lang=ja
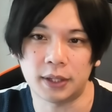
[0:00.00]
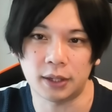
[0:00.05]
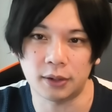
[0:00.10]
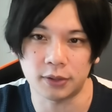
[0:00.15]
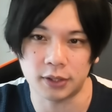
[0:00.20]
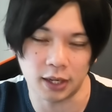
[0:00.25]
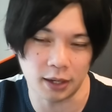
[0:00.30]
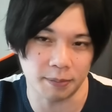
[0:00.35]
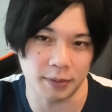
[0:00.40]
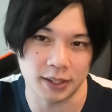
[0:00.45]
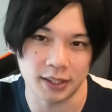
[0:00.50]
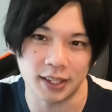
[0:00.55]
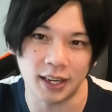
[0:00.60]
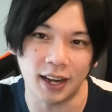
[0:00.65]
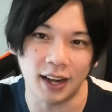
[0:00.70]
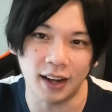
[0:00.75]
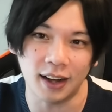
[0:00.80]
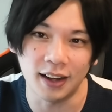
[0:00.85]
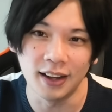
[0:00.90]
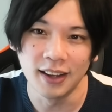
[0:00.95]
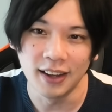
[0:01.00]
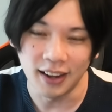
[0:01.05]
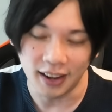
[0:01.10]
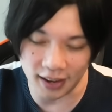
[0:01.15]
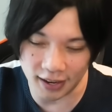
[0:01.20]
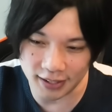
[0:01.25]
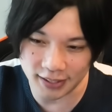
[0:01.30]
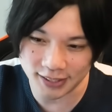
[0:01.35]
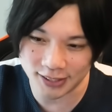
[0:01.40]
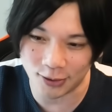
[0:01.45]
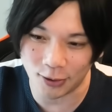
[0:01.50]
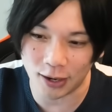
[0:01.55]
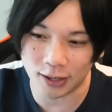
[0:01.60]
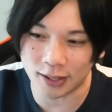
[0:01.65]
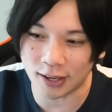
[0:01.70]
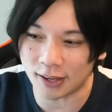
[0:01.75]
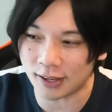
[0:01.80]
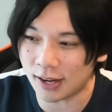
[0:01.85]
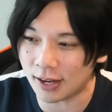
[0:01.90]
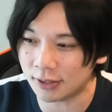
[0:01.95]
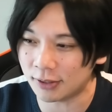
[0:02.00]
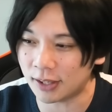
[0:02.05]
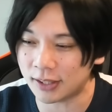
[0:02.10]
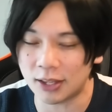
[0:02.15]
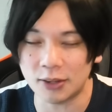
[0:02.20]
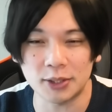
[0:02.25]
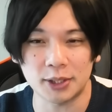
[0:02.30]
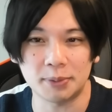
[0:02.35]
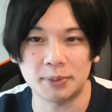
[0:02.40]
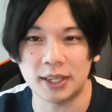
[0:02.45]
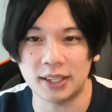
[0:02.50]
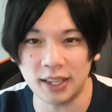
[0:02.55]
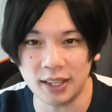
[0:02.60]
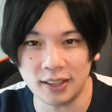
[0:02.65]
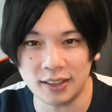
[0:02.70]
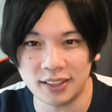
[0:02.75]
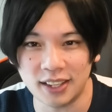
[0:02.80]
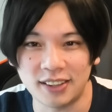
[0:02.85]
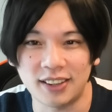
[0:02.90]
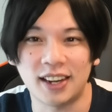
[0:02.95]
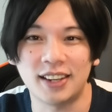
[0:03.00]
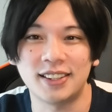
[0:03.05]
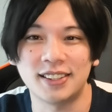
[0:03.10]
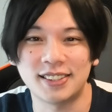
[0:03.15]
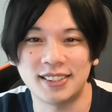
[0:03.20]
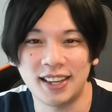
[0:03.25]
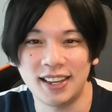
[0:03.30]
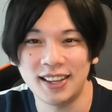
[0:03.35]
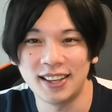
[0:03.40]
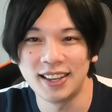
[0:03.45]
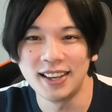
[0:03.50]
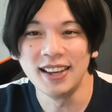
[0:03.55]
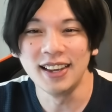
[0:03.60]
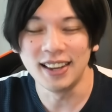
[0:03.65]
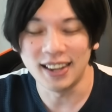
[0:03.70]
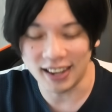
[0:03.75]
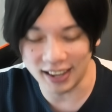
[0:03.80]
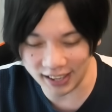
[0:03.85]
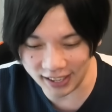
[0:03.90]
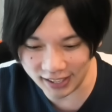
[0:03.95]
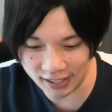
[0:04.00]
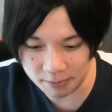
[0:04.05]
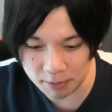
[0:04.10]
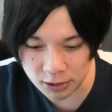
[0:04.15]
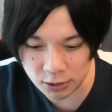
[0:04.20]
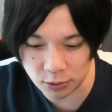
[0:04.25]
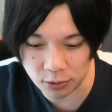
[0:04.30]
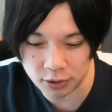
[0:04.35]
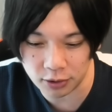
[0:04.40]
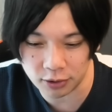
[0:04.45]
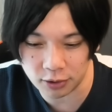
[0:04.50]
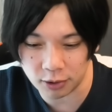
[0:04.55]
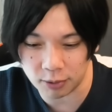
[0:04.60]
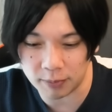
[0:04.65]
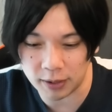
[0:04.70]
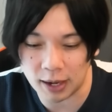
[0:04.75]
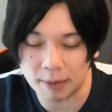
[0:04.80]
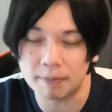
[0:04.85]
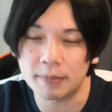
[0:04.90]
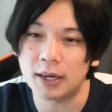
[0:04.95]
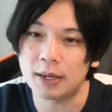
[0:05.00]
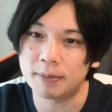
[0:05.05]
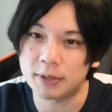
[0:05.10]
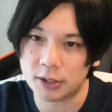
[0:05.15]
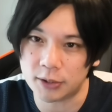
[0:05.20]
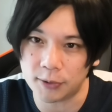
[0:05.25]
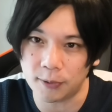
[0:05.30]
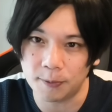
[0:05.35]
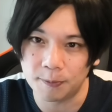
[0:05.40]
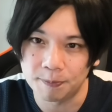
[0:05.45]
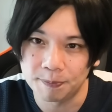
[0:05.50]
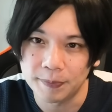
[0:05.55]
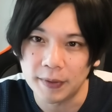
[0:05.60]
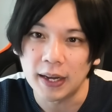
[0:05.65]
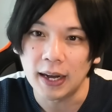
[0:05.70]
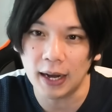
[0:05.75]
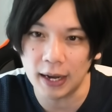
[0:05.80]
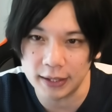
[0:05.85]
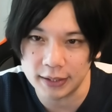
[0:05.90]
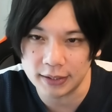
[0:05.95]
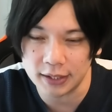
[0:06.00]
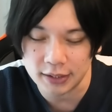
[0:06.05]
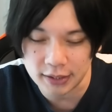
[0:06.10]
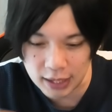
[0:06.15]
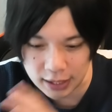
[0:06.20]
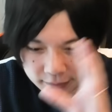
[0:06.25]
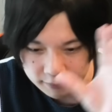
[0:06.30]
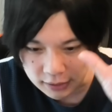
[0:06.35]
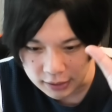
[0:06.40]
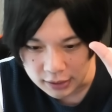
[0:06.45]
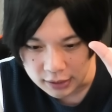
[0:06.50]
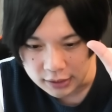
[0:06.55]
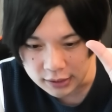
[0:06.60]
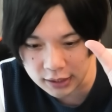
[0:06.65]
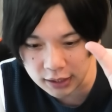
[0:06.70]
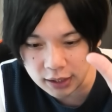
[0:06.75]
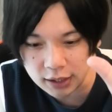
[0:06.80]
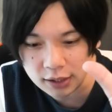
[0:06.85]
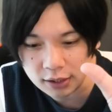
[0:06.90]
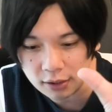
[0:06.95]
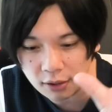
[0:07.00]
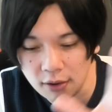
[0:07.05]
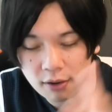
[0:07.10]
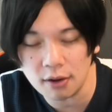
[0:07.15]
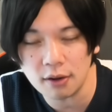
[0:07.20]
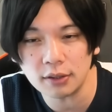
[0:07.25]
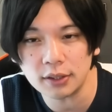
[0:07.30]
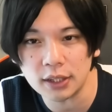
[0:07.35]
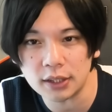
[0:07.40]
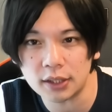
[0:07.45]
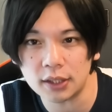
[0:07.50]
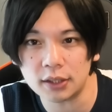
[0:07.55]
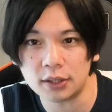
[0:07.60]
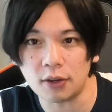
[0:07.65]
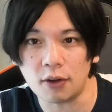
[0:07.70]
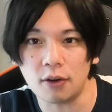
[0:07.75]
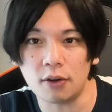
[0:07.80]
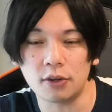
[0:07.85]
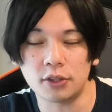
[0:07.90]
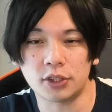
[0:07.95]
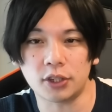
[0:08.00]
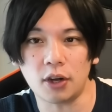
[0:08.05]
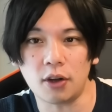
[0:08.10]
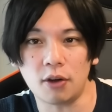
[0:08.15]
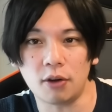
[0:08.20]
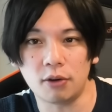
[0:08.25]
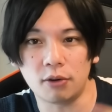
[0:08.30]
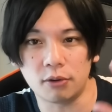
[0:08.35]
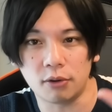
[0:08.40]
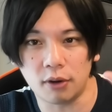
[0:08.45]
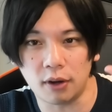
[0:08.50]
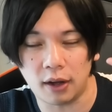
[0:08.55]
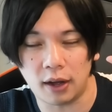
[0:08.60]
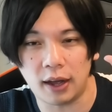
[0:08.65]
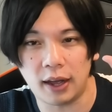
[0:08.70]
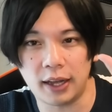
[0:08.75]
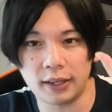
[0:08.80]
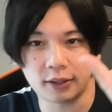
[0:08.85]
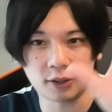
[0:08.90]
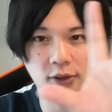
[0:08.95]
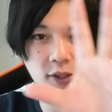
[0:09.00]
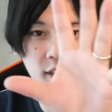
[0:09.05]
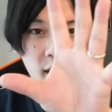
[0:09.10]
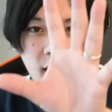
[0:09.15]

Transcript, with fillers: てでございました。はい、ストライカーカードが楽しみだねってぐらいですね。はい、まあ超究極も頑張りましょう。はい、じゃあ次新豪絶登場こち